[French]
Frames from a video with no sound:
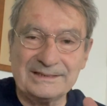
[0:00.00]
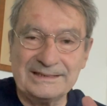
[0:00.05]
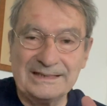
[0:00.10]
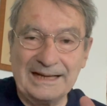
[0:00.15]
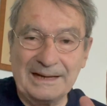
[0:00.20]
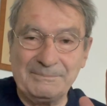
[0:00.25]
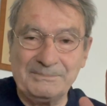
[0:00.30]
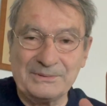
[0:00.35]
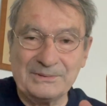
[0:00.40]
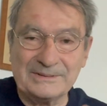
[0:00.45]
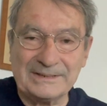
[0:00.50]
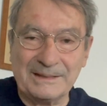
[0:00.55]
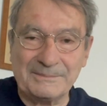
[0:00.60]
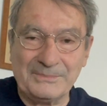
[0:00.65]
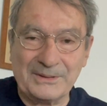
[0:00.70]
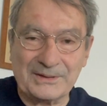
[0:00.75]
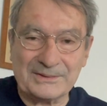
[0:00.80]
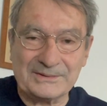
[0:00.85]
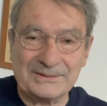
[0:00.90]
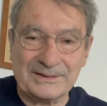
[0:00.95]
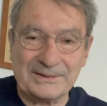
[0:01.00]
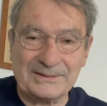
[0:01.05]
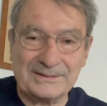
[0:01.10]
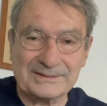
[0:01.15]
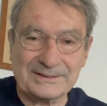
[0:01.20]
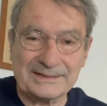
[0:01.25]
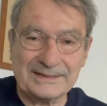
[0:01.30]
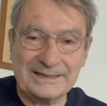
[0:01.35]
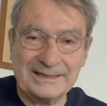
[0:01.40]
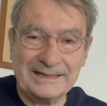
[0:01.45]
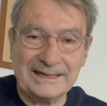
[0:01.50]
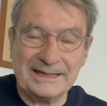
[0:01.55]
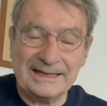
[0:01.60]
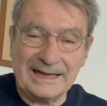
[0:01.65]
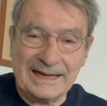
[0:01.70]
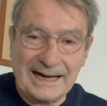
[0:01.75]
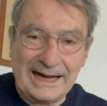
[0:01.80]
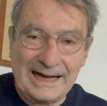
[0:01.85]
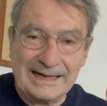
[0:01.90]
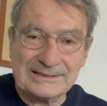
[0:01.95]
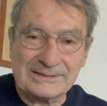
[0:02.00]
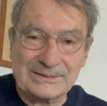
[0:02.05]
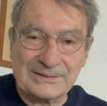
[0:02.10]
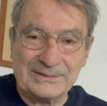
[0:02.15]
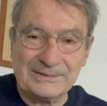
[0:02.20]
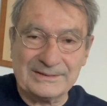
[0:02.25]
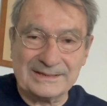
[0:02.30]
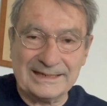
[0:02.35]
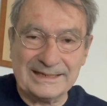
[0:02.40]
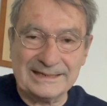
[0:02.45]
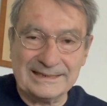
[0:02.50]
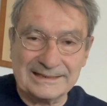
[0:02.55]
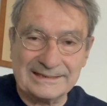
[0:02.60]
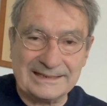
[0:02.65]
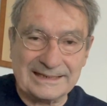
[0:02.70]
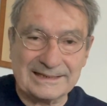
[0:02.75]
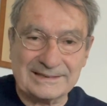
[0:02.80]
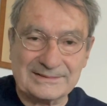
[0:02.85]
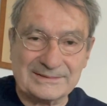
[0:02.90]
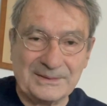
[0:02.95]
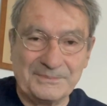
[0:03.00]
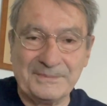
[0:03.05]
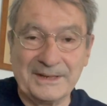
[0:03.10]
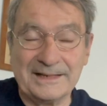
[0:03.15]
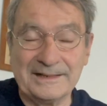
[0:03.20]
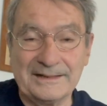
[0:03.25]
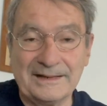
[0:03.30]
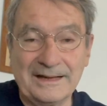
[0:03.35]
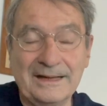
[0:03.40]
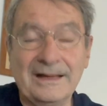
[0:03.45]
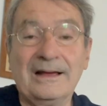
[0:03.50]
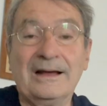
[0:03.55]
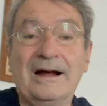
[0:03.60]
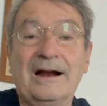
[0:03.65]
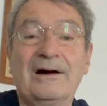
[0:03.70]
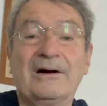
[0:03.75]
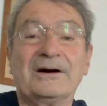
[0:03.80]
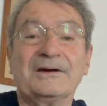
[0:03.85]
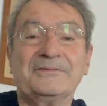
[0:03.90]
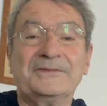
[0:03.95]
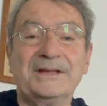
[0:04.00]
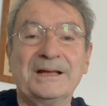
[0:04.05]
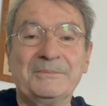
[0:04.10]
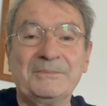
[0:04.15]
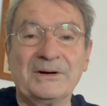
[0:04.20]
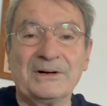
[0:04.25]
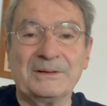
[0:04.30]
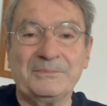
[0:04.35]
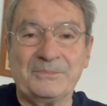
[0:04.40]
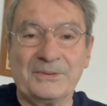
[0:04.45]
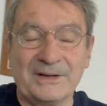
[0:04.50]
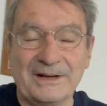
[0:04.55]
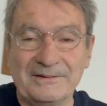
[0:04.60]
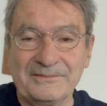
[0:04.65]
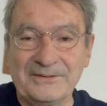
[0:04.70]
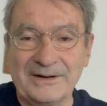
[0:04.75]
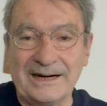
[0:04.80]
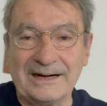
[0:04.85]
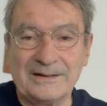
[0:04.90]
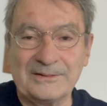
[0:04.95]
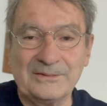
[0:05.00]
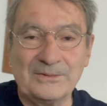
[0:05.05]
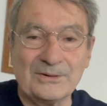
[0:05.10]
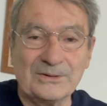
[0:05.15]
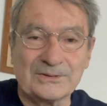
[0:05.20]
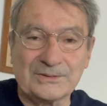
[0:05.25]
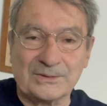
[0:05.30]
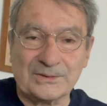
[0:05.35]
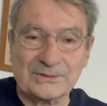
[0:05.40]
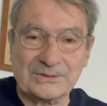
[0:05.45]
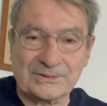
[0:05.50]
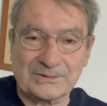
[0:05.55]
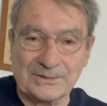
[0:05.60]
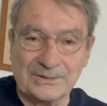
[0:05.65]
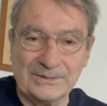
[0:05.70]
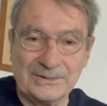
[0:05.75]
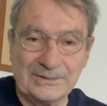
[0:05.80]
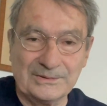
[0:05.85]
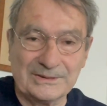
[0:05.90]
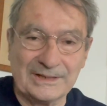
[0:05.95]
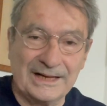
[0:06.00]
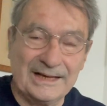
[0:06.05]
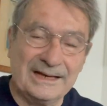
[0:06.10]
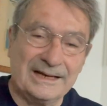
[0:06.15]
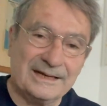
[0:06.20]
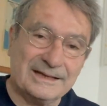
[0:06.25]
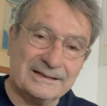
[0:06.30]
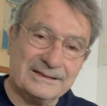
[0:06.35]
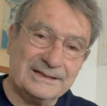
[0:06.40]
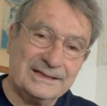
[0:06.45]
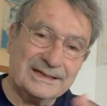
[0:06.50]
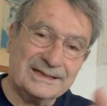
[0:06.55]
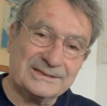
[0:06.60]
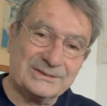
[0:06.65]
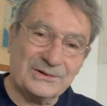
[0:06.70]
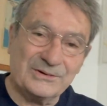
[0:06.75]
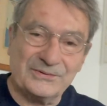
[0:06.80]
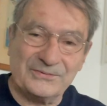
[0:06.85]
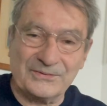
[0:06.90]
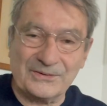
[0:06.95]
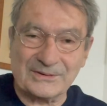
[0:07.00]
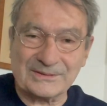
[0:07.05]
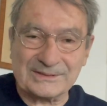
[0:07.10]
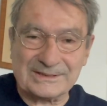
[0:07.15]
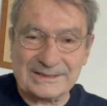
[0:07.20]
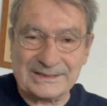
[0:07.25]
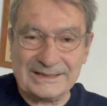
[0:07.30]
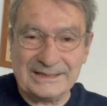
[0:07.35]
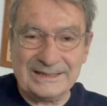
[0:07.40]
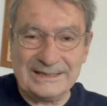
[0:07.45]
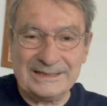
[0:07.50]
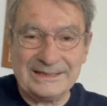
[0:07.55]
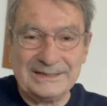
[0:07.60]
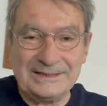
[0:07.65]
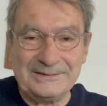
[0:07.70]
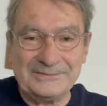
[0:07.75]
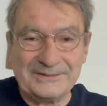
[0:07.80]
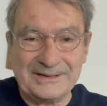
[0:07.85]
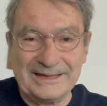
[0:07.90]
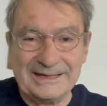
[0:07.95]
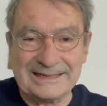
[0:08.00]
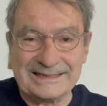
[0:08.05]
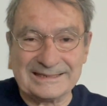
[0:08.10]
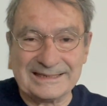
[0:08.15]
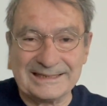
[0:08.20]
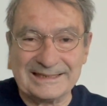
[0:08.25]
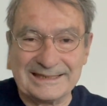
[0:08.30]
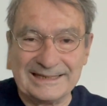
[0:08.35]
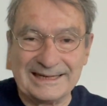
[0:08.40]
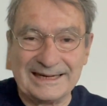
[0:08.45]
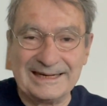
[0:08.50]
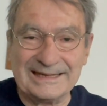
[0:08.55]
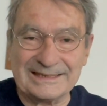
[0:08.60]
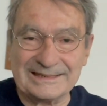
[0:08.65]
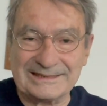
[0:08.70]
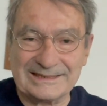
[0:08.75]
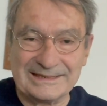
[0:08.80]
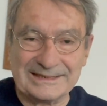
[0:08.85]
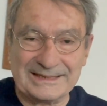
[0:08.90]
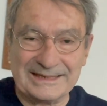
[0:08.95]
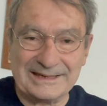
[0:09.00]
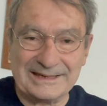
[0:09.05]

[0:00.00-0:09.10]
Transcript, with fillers: la plus importante à scruter cette semaine. Alors évidemment, il peut y avoir autre chose, des offensives, etc., etc.